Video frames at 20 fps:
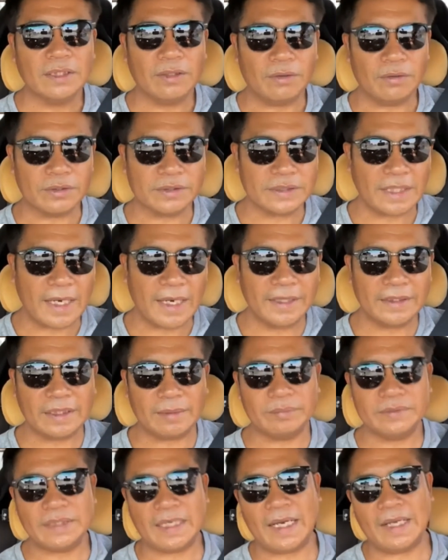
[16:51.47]
ของใช้
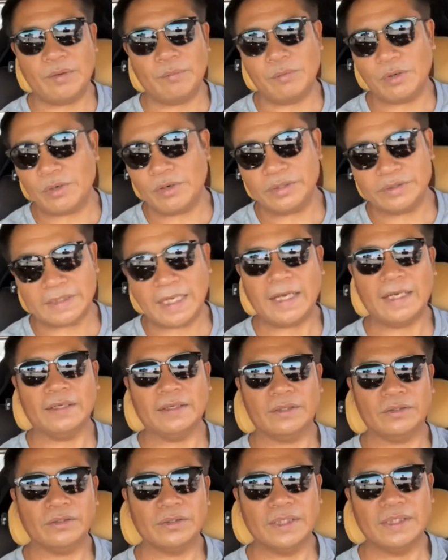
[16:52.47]
จับจ่ายอุปกรณ์ช่าง
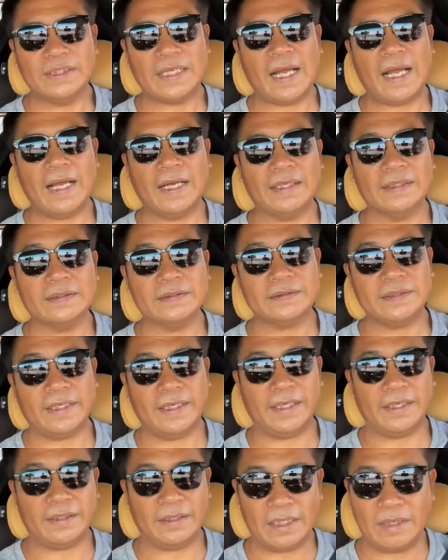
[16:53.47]
ต้องเดินทาง แต่
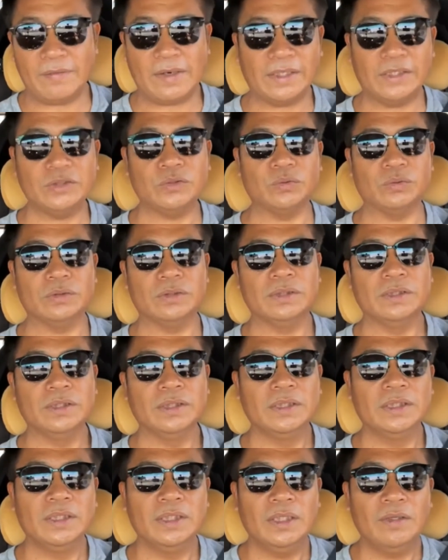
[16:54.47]
ระวังที่สุด
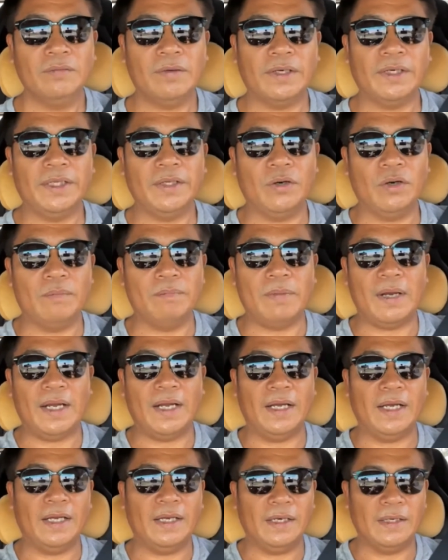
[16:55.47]
วันนี้ออกมา
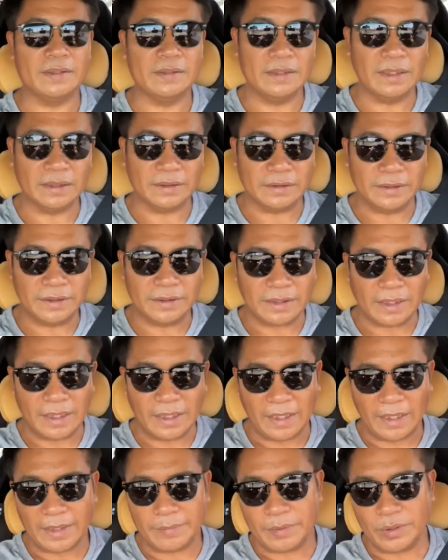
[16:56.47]
เรื่องที่จะ
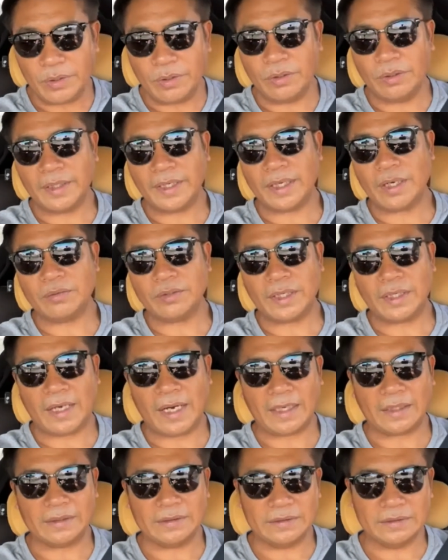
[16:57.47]
ให้พี่น้องได้เข้าใจห
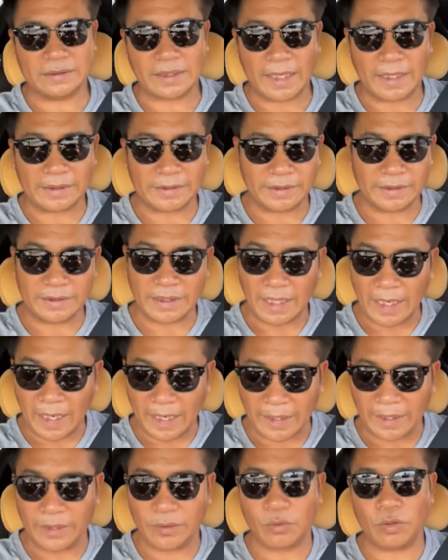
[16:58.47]
ลัก คือการกินอา
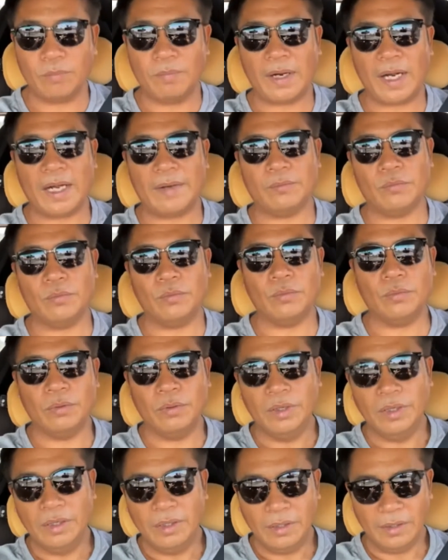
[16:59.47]
หารให้ครบห้าหมู่
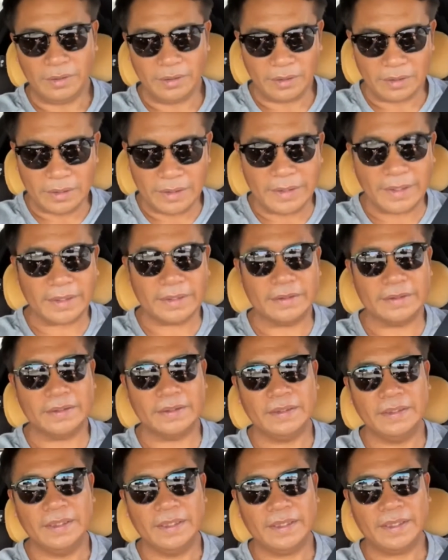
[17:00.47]
หลีกเลี่ยง
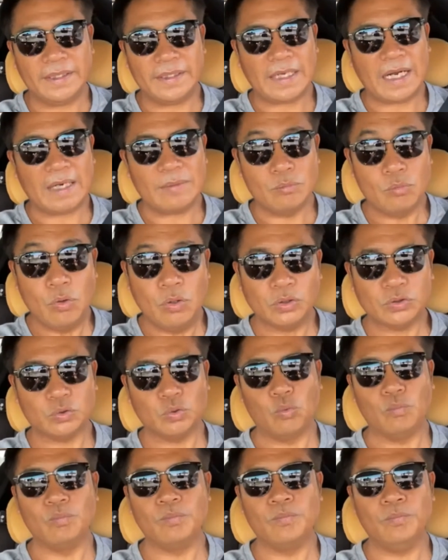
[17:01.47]
ในการมั่ว
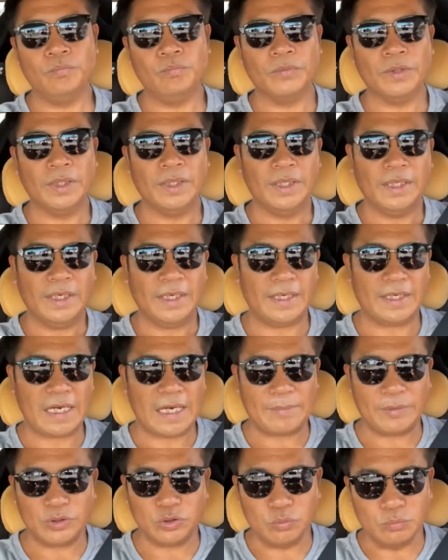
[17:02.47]
สุมใน
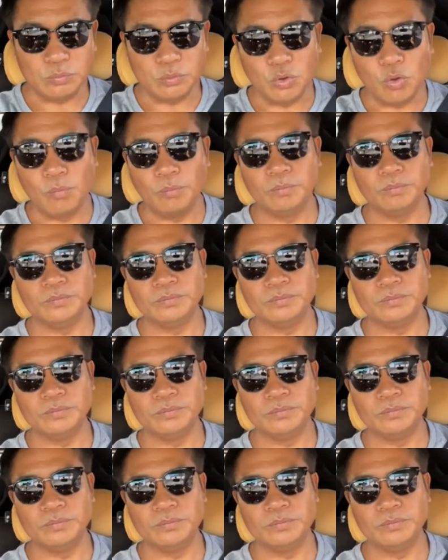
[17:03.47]
การไปชุมนุม